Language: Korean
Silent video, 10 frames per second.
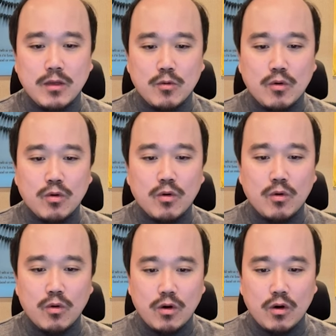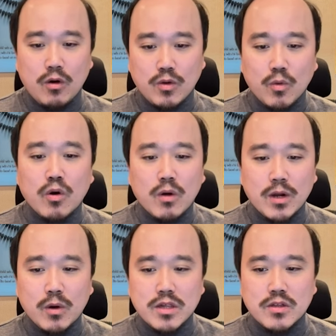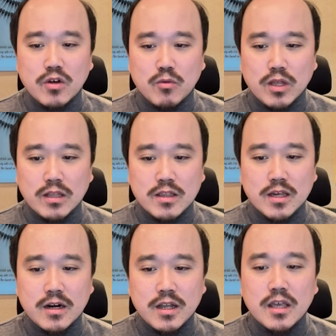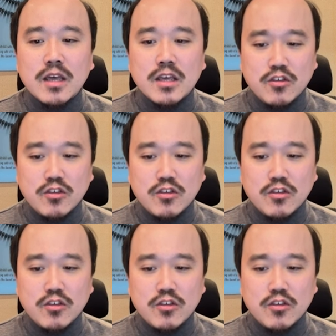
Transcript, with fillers: 요거 어, 요걸 활용하시는 것보다는 차라리